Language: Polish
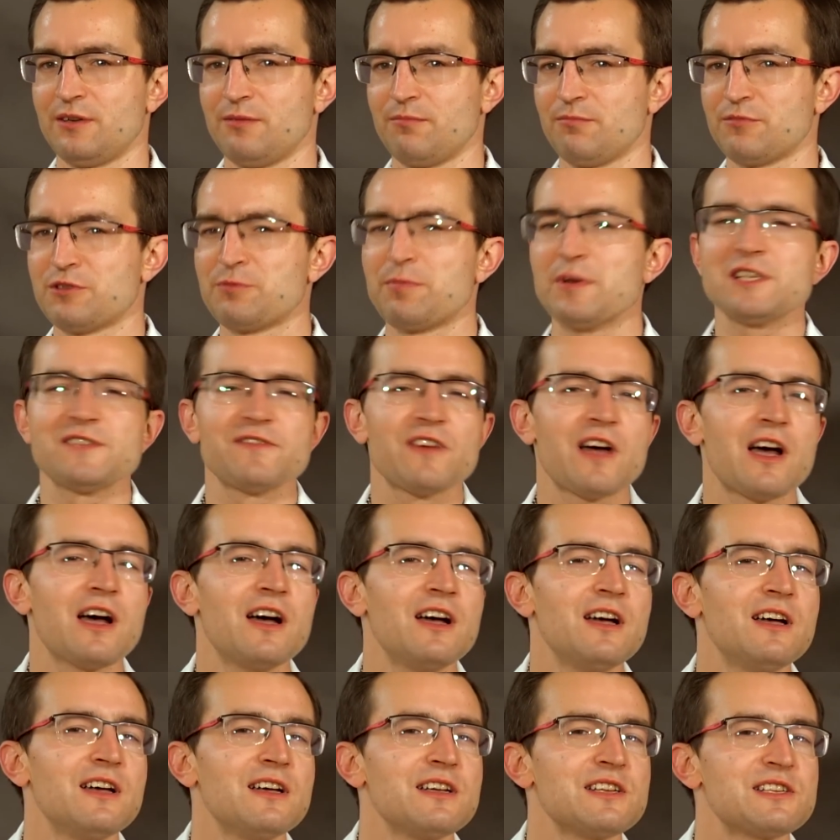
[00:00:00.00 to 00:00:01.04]
Proszę Państwa,
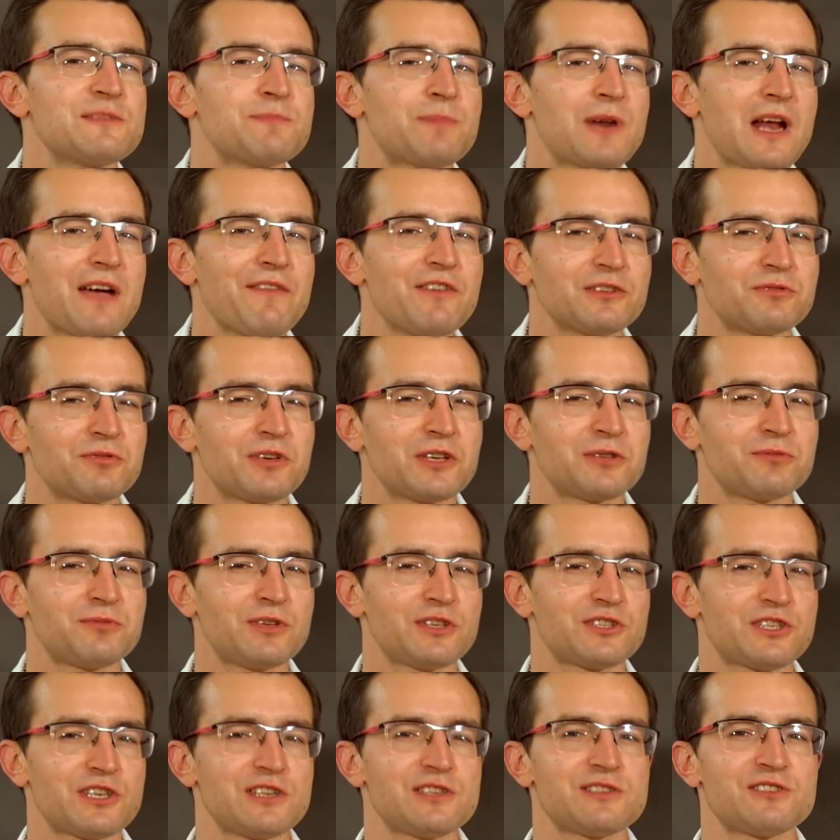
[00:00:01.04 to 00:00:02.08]
sprawy, które
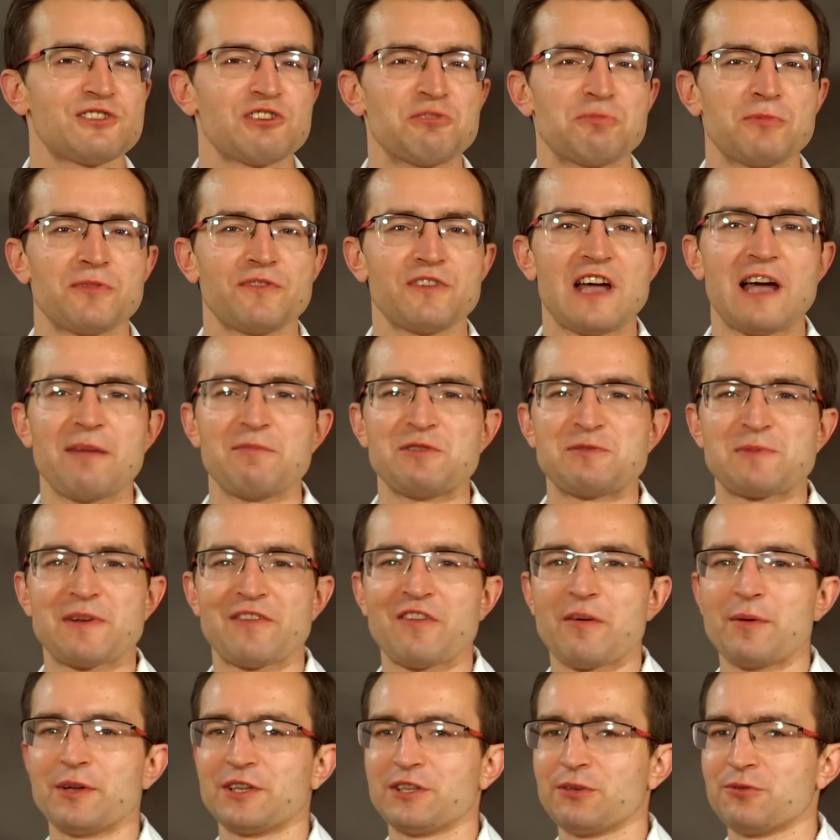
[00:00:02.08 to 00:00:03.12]
tutaj często omawiamy,
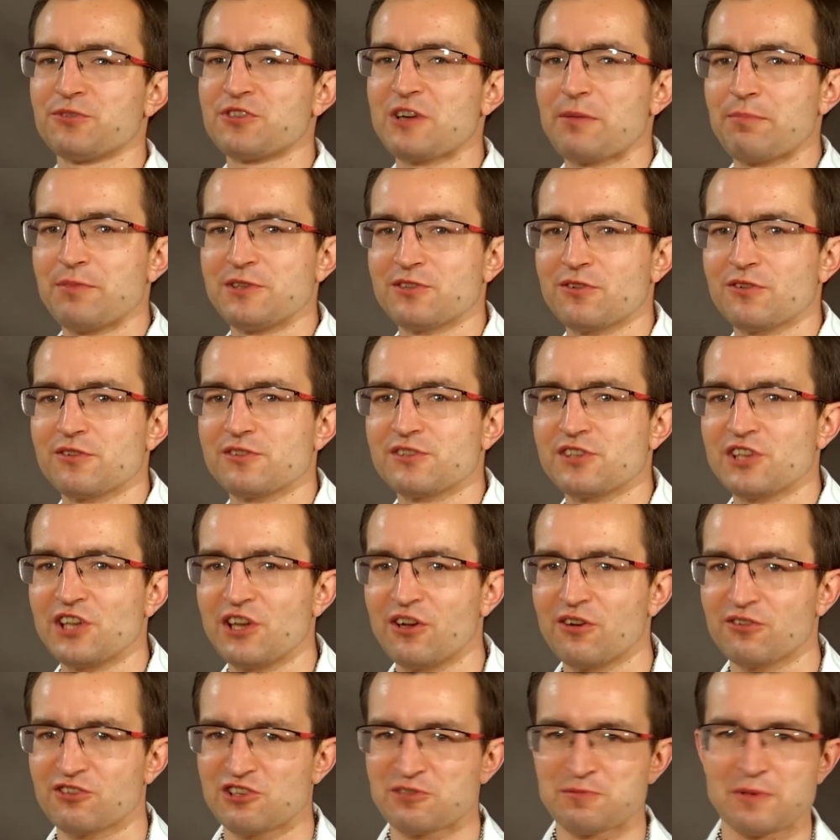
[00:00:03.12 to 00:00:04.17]
sprawa Mateusza
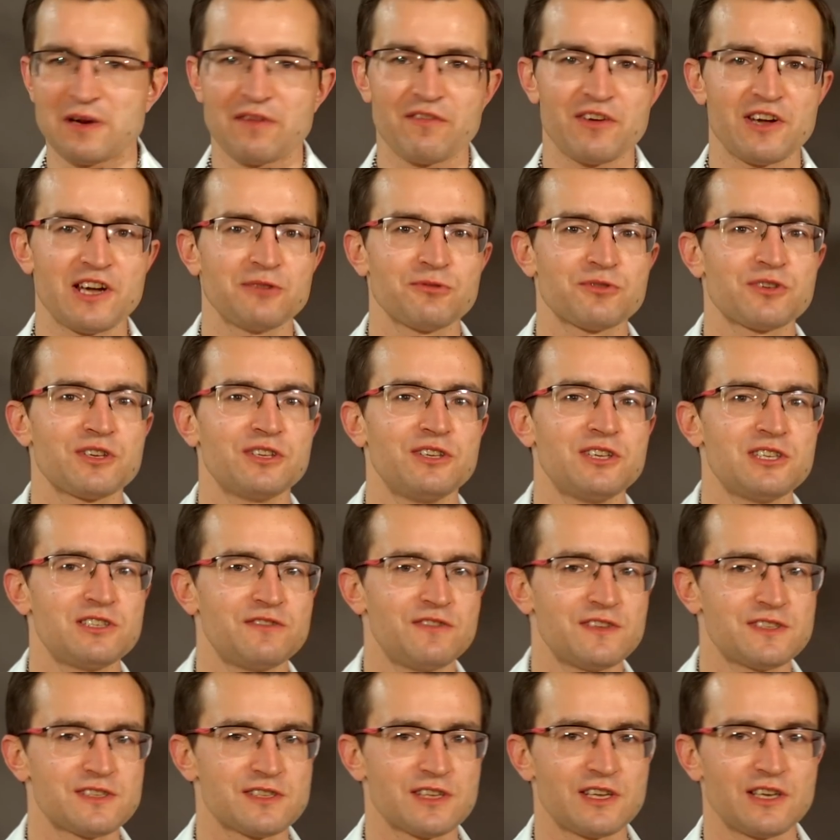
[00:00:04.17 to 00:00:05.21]
Piskorskiego czy sprawa Janusza
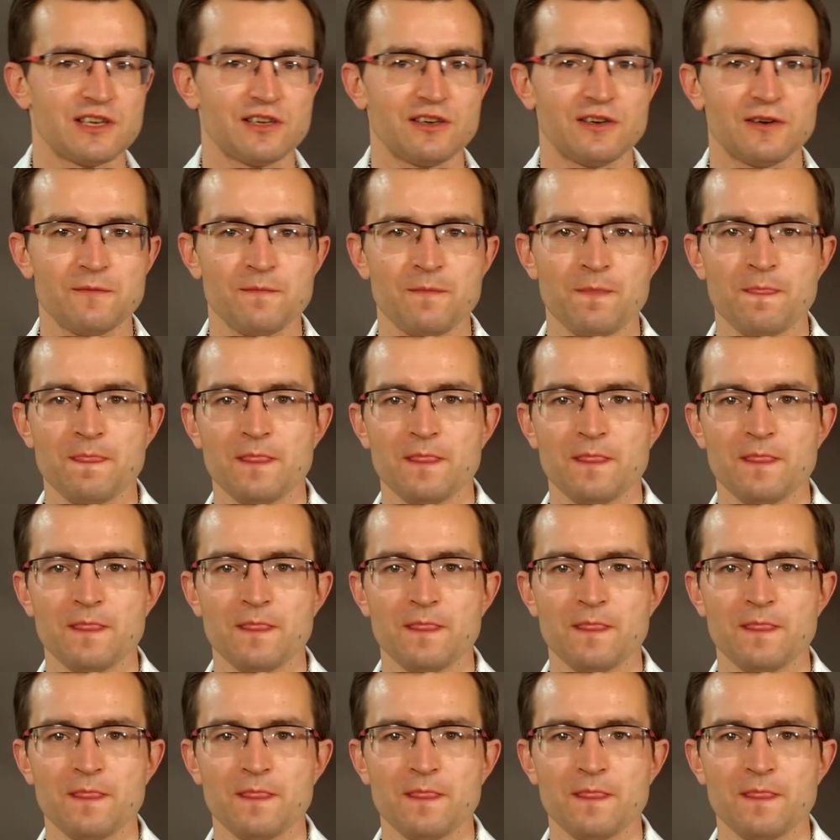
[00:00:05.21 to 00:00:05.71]
Niedźwieckiego,